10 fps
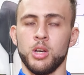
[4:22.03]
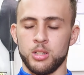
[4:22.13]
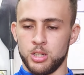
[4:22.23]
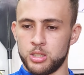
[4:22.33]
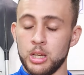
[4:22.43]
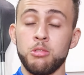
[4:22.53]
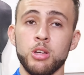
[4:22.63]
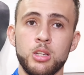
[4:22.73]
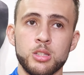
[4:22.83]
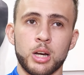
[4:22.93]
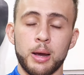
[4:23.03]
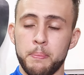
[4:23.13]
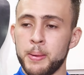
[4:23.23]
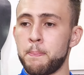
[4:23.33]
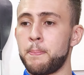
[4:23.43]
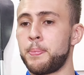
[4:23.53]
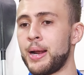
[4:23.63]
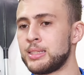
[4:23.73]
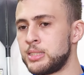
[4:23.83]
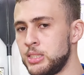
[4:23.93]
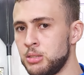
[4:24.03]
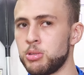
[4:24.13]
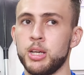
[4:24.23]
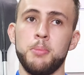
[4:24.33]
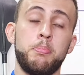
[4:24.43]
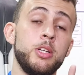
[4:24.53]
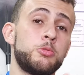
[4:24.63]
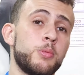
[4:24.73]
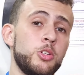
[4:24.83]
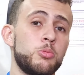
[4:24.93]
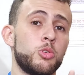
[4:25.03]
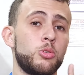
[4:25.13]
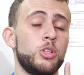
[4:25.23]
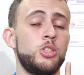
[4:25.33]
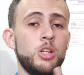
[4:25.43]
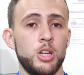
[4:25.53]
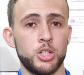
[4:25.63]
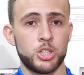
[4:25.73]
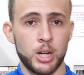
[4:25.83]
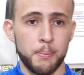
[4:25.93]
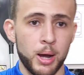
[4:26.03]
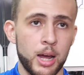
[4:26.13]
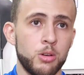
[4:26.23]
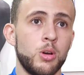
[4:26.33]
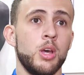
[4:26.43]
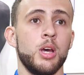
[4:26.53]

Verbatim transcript: de 115 HP para cima e principalmente motores de linha de trabalho,